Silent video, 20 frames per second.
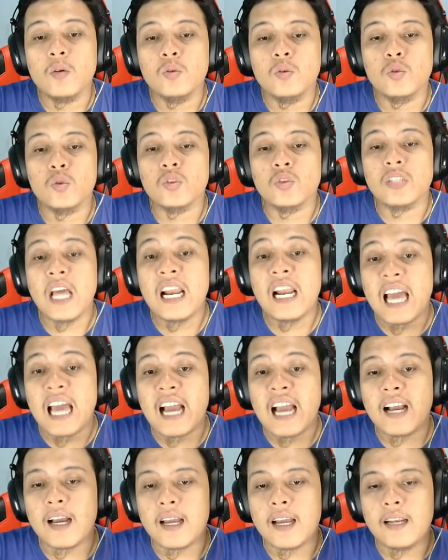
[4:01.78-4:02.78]
ke ujung
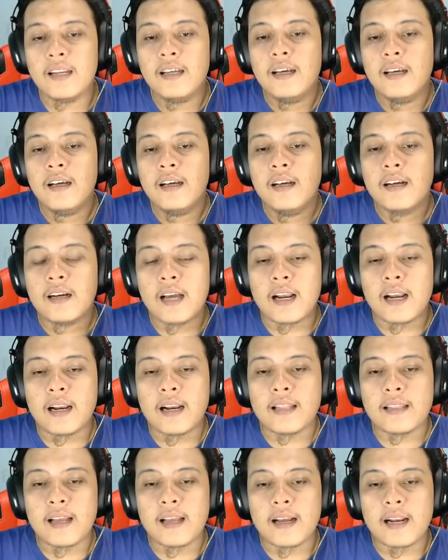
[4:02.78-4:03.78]
sana kan?
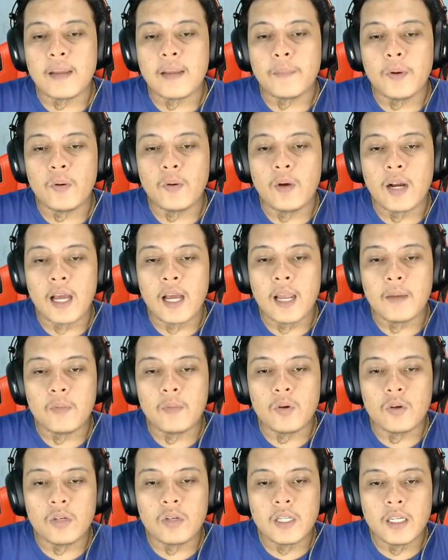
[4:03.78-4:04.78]
Karena entah kenapa gua kalah
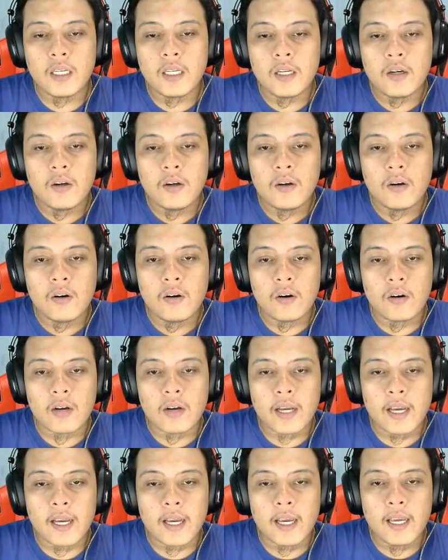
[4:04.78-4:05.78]
mulu nih.
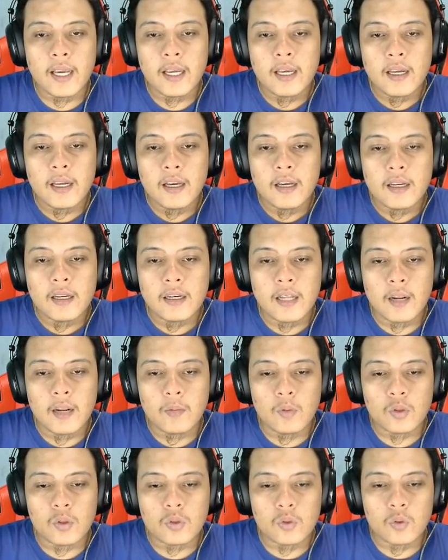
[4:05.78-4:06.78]
Oke. Okay
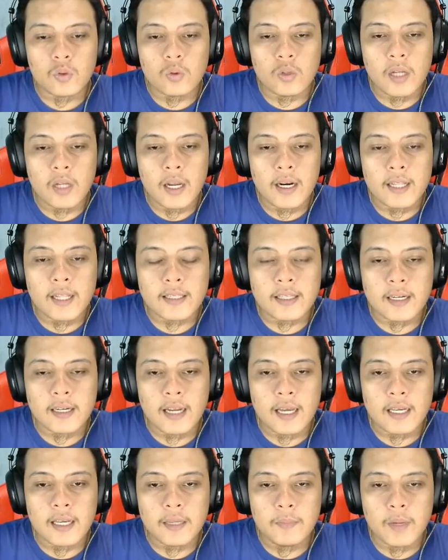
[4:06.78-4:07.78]
dan musuh udah datang
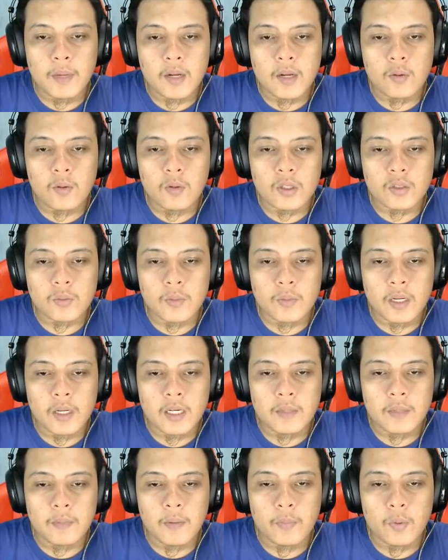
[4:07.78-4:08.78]
lagi mana gua cuma
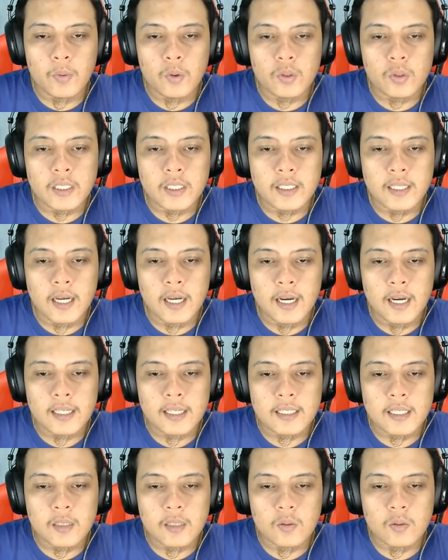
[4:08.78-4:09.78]
53
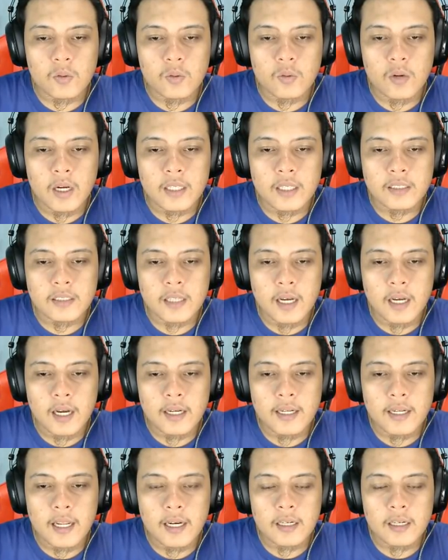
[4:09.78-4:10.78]
kita tunggu
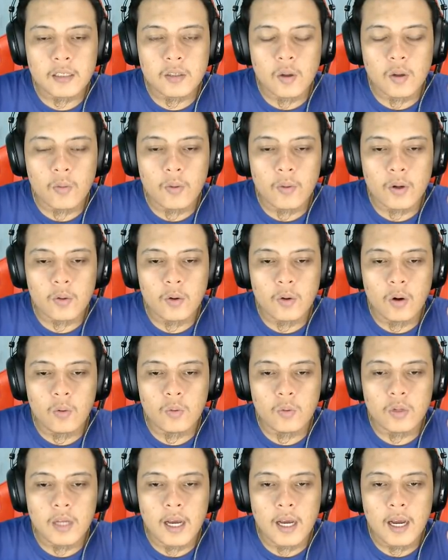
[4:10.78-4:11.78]
aja dan tower gua
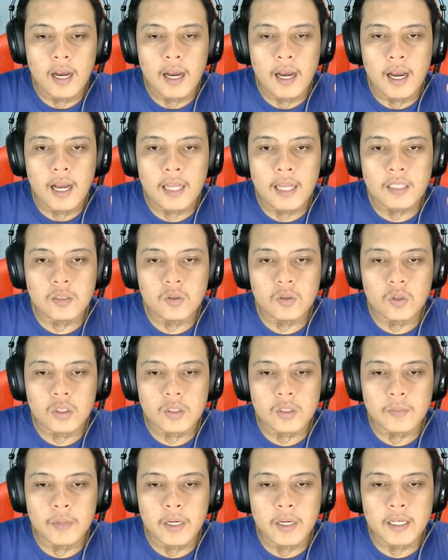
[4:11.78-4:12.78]
udah hancur
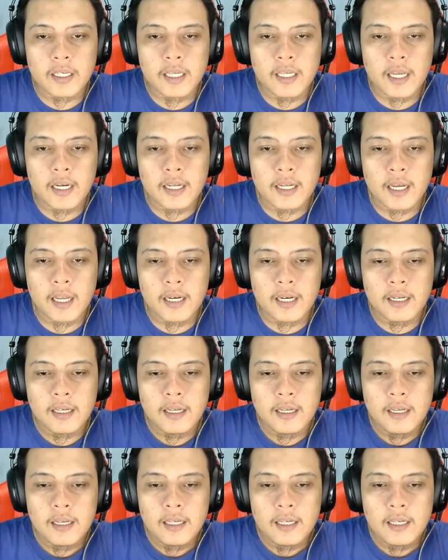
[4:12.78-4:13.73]
sebagian kan